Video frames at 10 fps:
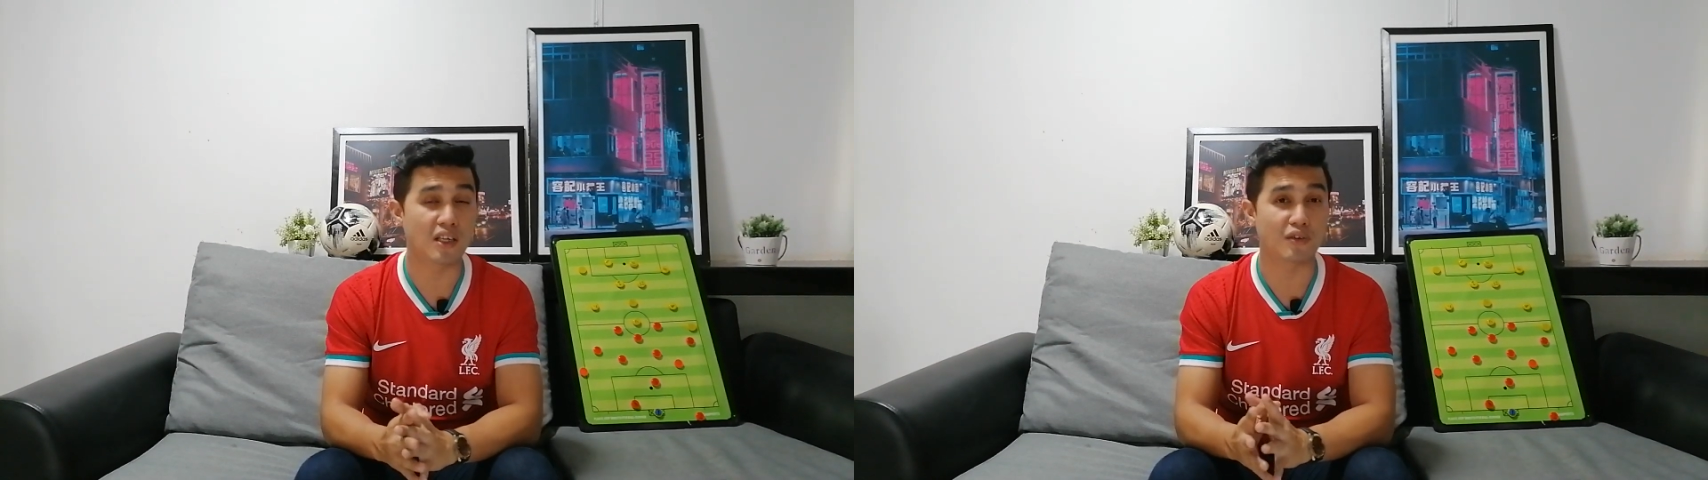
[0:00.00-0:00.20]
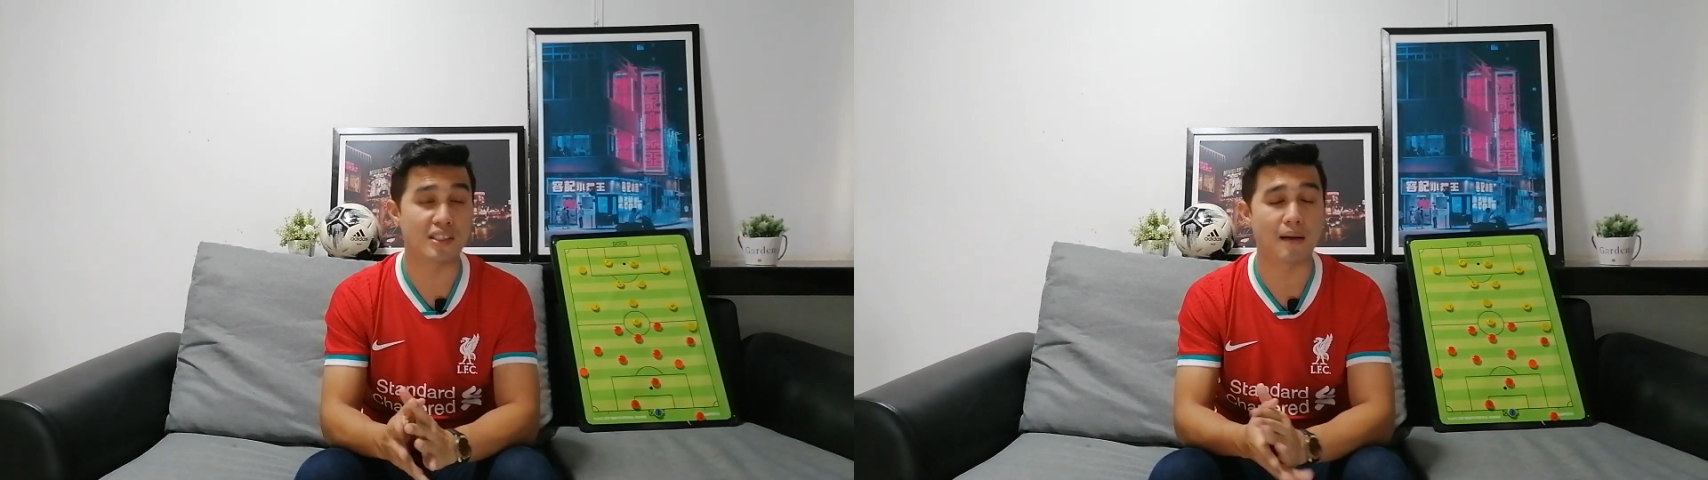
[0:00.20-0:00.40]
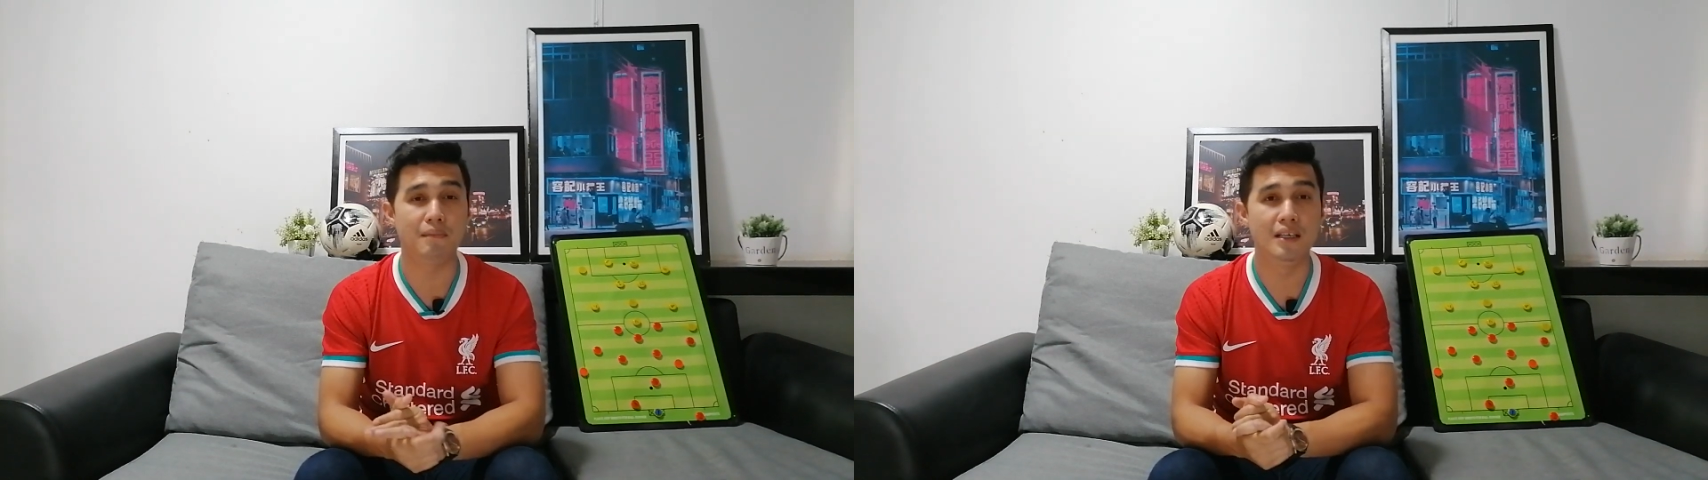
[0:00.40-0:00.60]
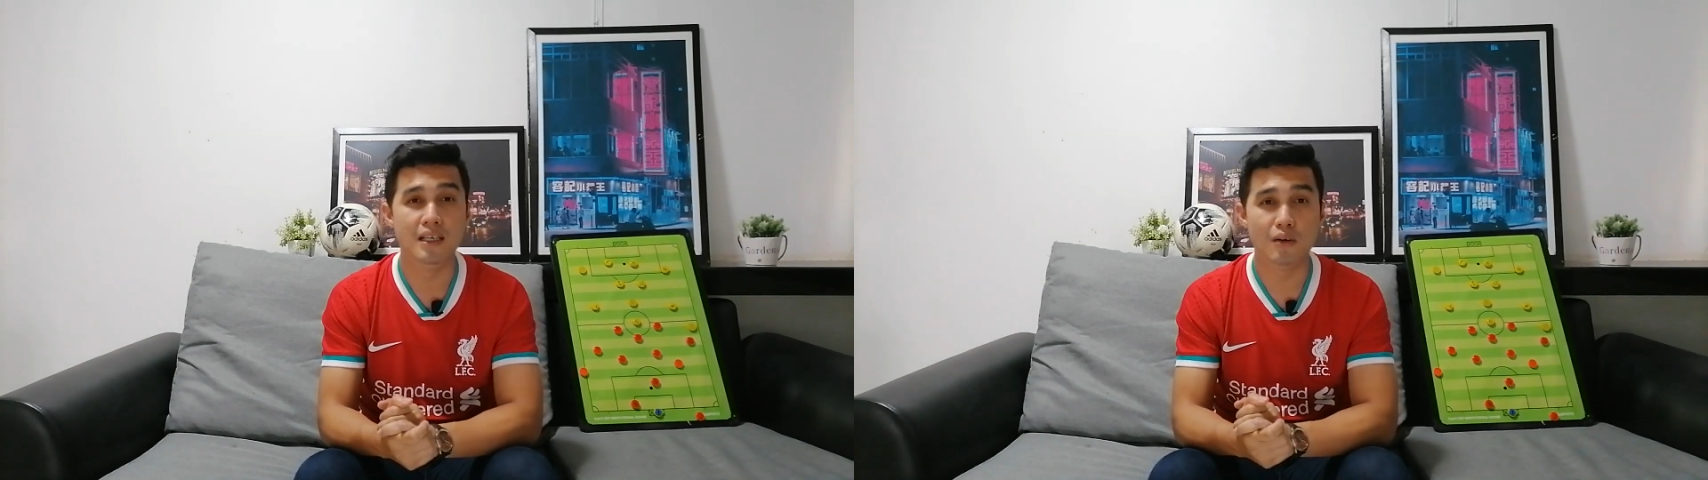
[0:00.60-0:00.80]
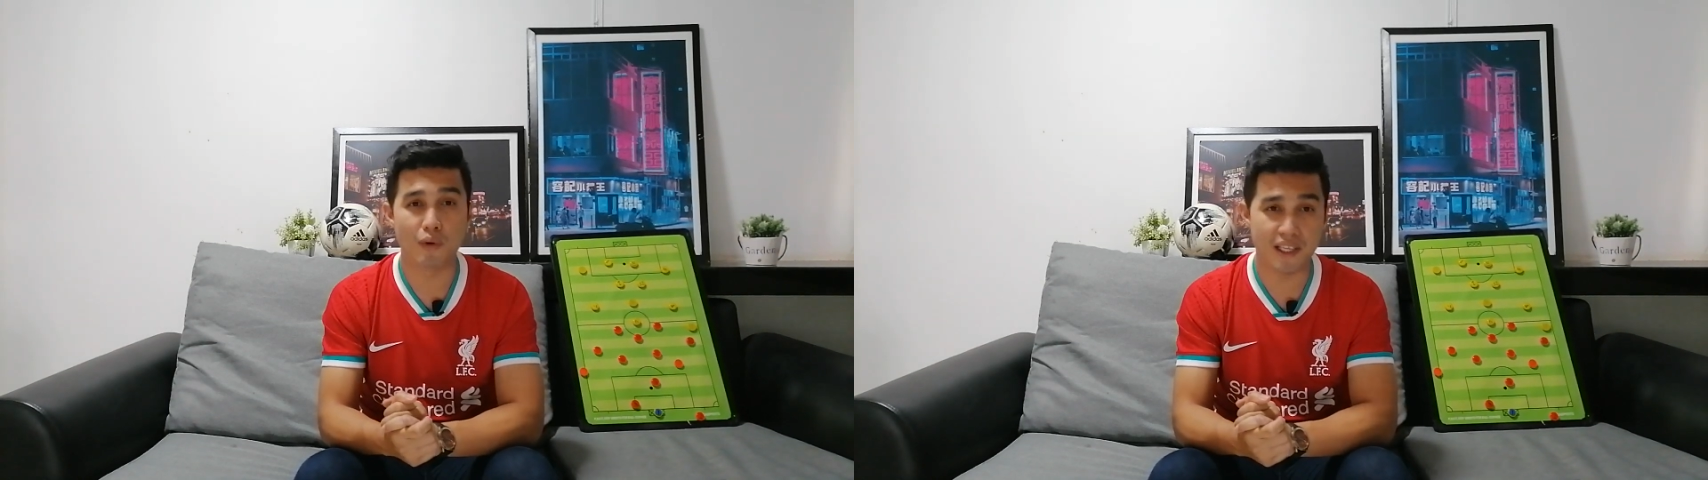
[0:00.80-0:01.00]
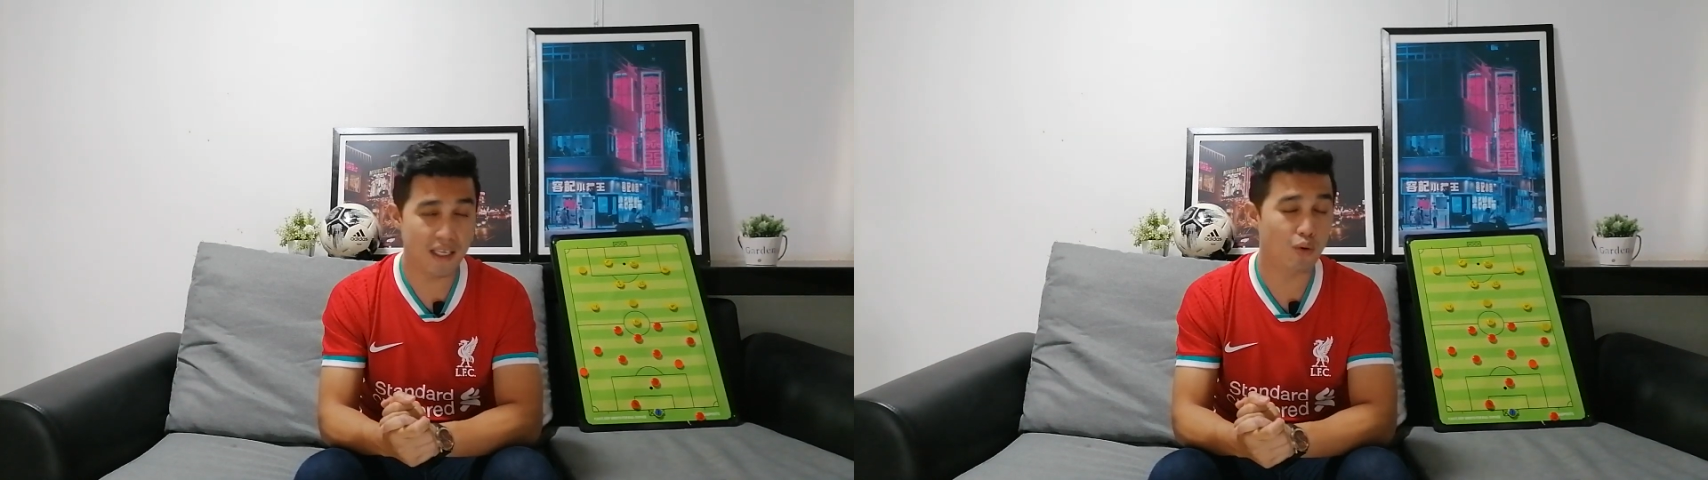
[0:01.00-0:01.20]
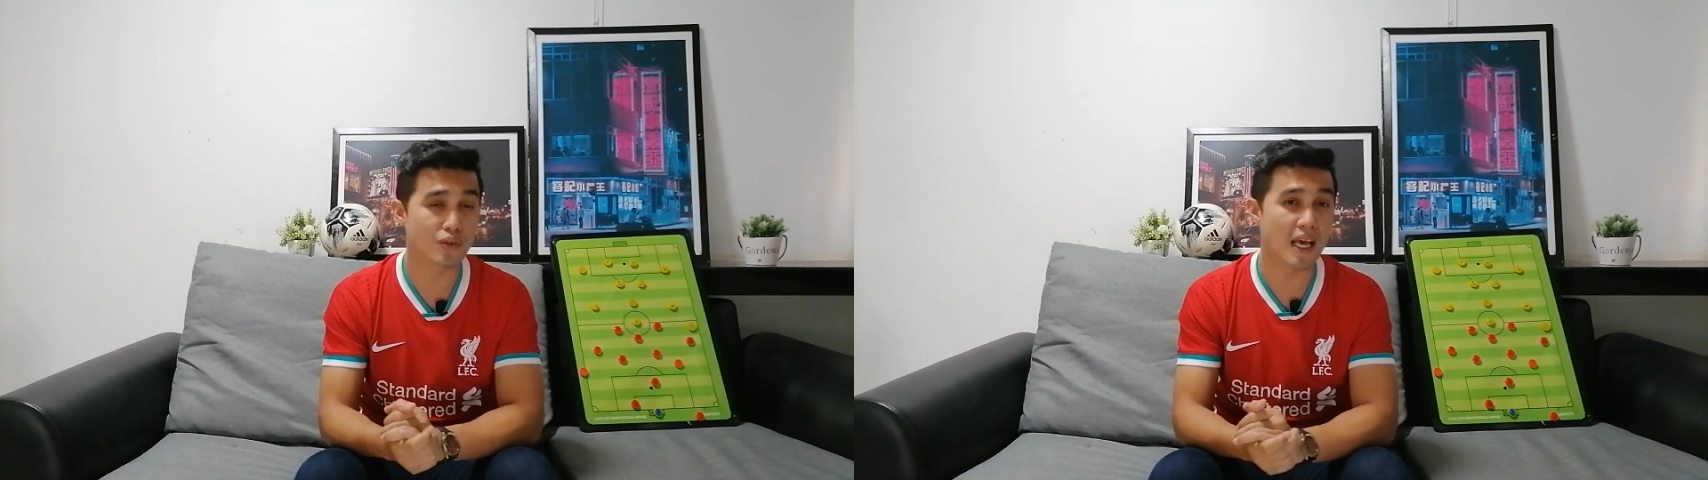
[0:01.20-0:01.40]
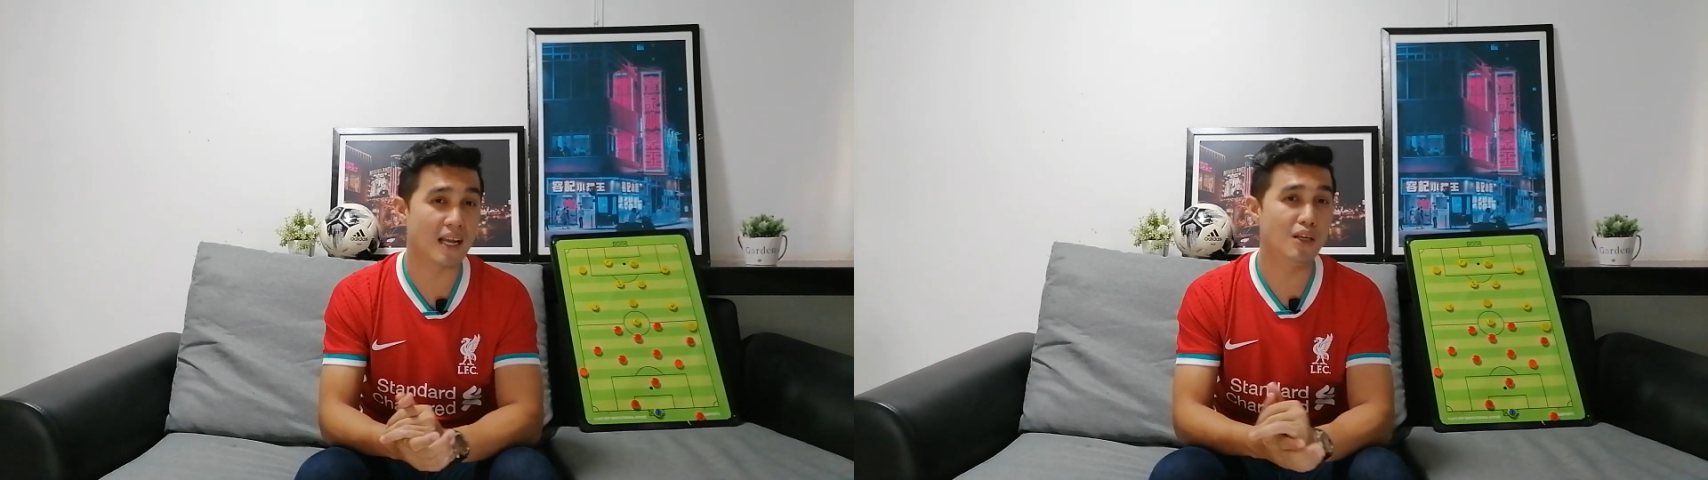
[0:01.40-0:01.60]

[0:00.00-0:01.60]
2-0 2-1ด้วยซ้ำวันนี้หงแดง